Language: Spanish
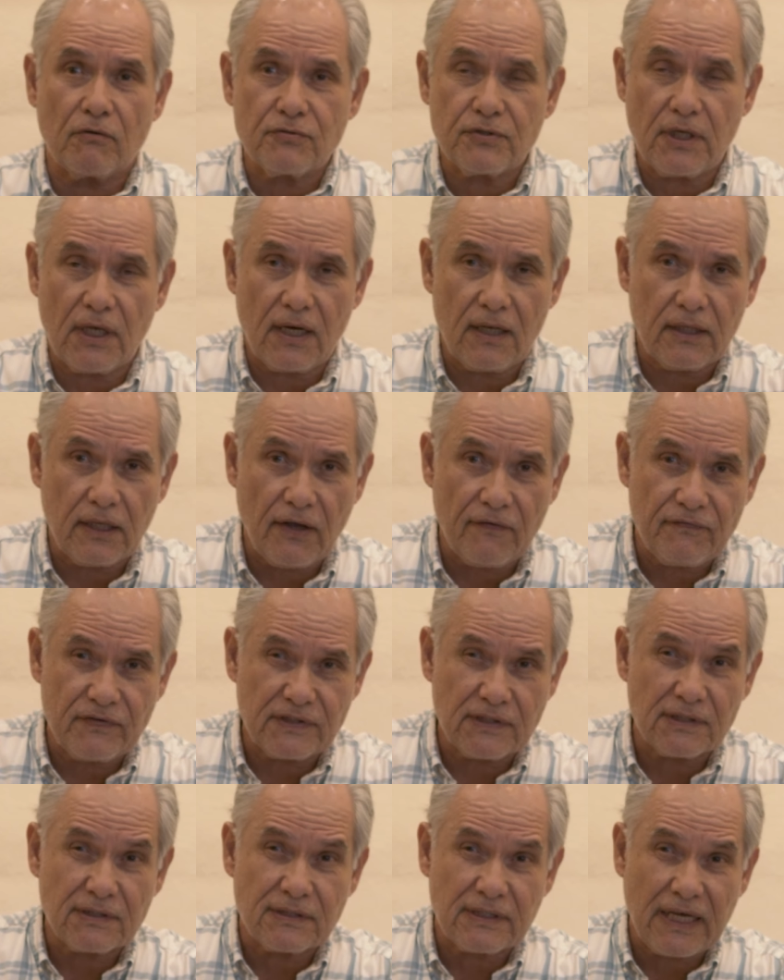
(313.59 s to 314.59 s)
Ellos quieren
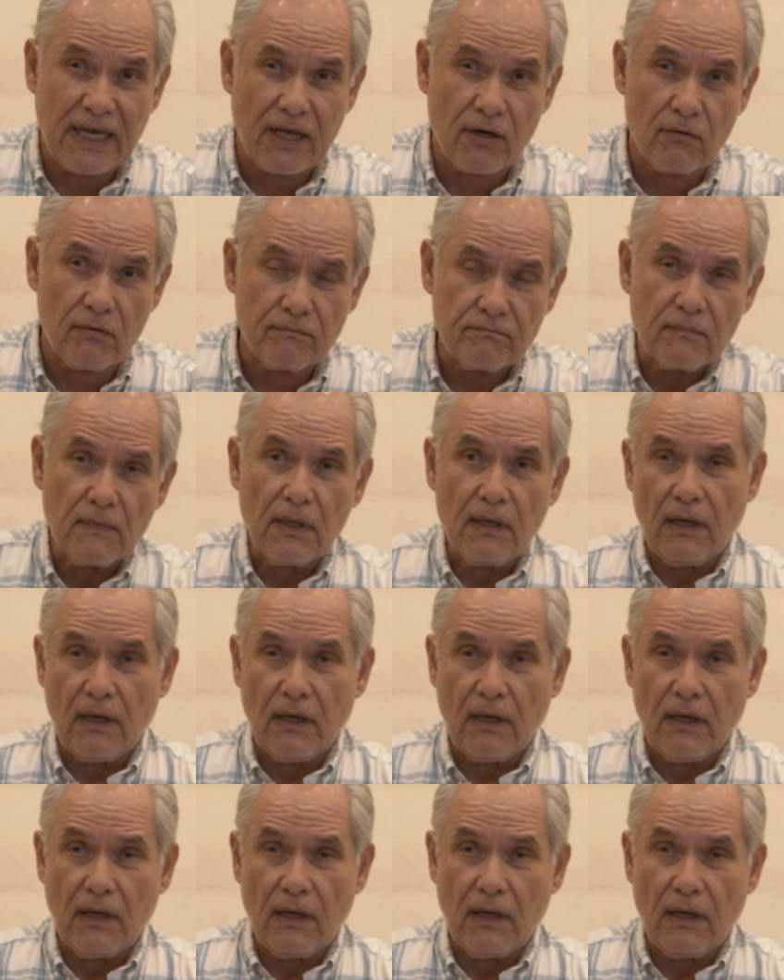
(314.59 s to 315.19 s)
déficit cero.